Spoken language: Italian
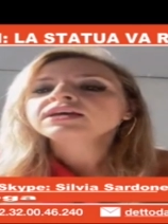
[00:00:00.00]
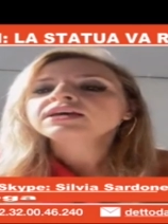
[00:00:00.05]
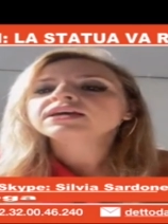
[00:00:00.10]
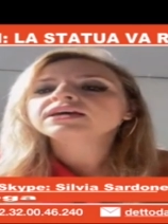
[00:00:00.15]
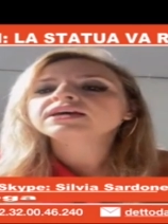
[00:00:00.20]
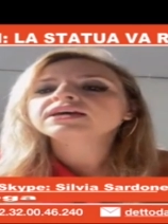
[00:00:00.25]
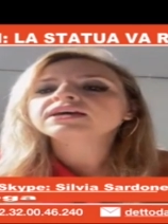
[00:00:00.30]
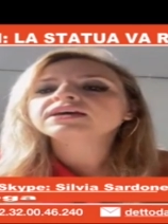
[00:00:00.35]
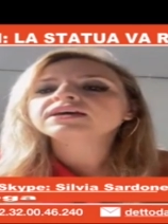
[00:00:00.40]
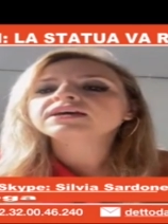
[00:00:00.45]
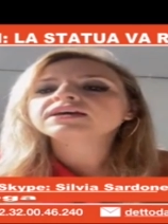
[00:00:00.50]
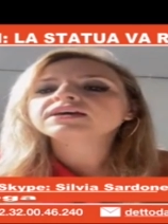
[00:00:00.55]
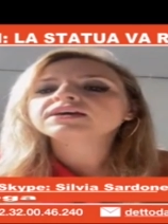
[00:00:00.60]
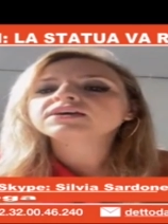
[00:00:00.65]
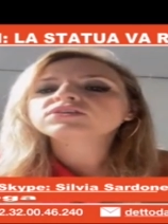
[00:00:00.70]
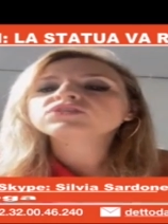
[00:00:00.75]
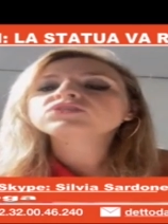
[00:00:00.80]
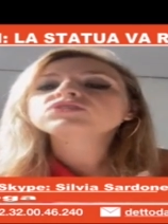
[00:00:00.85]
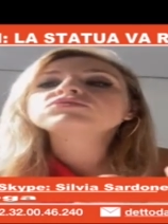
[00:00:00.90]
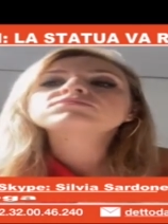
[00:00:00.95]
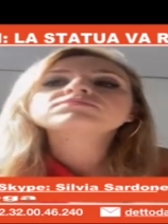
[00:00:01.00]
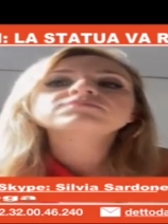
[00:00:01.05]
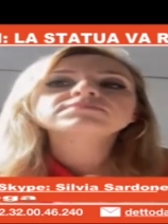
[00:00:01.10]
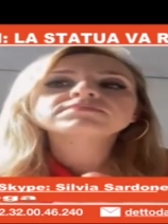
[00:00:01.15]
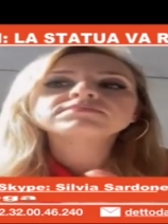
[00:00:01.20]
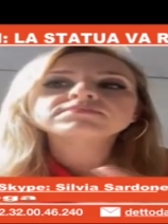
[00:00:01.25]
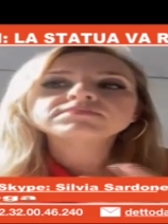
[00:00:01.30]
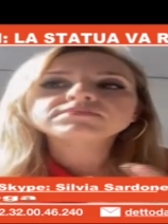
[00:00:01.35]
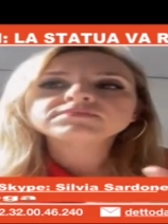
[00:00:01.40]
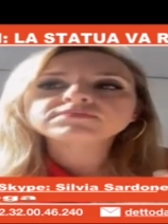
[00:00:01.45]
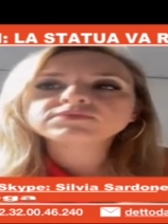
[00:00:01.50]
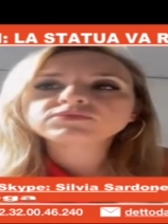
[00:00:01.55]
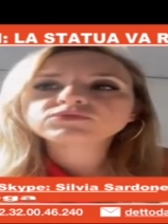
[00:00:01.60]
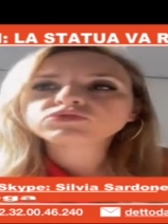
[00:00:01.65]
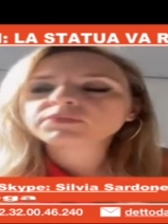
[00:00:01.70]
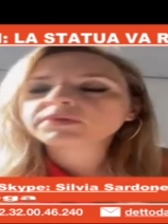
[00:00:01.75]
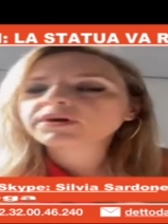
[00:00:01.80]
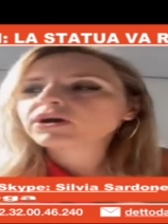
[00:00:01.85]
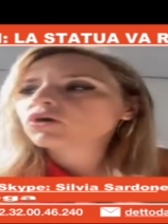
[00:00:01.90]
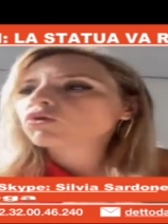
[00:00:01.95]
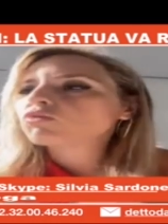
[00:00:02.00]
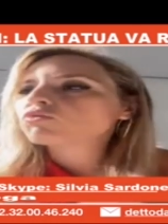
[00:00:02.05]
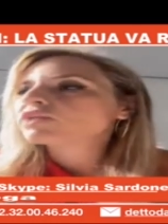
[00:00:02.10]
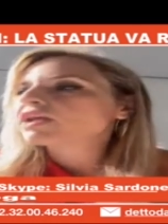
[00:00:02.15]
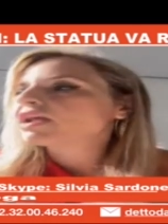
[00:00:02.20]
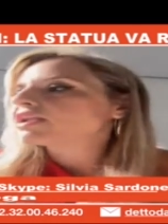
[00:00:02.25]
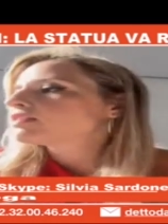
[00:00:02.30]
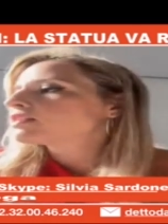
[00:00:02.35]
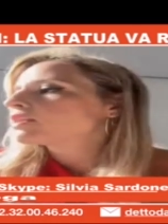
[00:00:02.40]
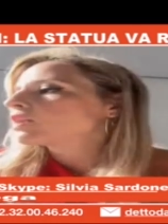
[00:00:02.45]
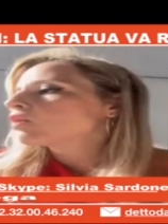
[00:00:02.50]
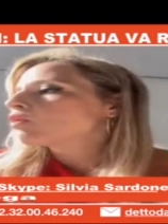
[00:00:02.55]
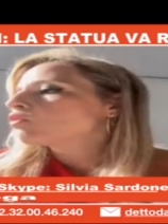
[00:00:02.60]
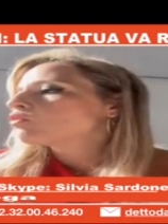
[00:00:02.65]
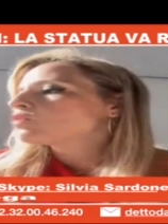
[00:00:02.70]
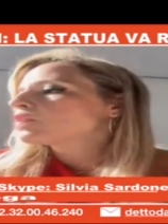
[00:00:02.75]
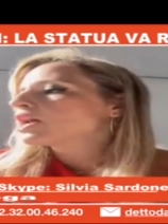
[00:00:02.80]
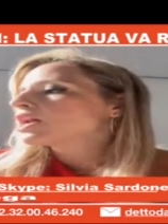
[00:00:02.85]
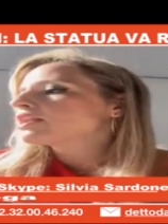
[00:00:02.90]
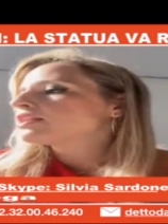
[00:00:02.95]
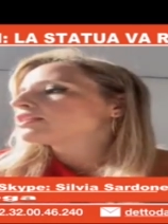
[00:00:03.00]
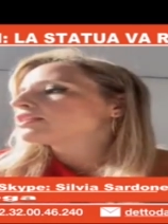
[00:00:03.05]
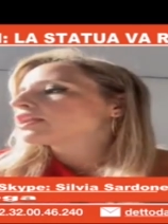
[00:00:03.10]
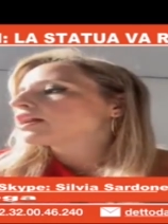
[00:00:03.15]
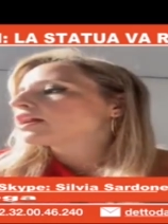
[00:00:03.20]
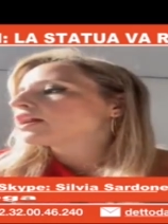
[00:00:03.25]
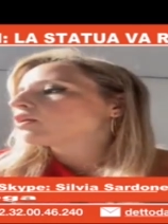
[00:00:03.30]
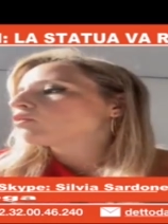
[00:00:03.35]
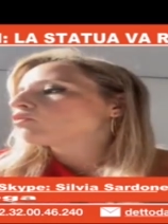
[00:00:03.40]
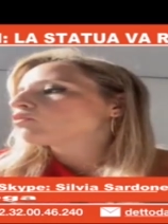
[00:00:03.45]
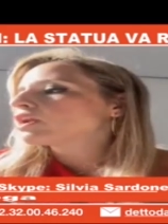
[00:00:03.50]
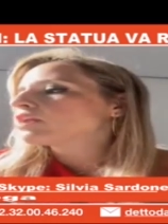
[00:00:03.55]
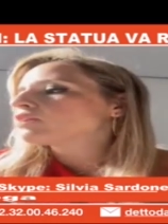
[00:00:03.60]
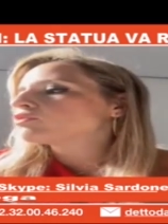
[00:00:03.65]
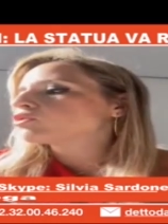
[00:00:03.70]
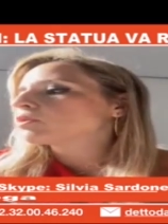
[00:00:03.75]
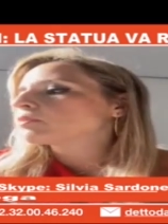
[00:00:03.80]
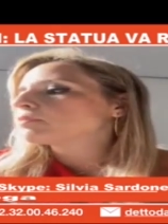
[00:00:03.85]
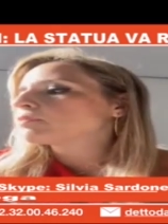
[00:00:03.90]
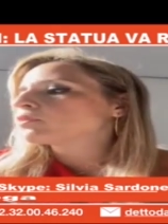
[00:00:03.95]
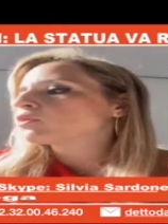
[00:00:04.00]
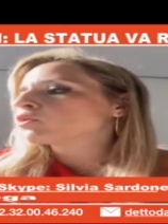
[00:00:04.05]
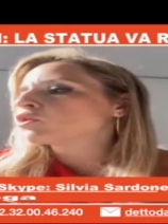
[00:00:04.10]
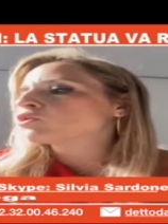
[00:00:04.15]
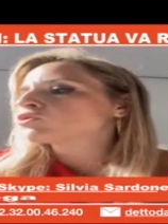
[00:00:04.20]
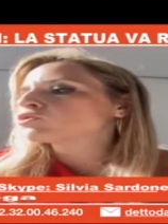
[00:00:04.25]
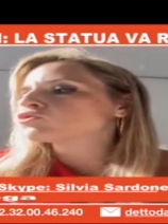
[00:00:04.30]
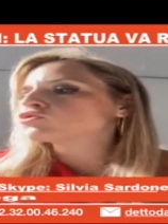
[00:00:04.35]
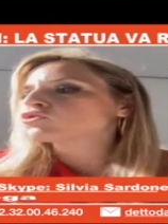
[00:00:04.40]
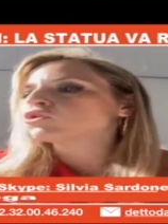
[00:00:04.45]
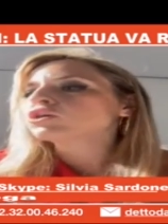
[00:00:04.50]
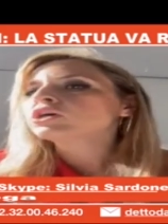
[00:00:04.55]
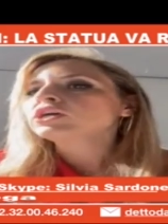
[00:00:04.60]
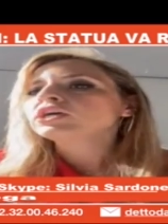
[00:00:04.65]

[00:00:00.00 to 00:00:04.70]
Eh, io mm, mm, insomma ho, un'altra, ho, un'altra, ho un altro approccio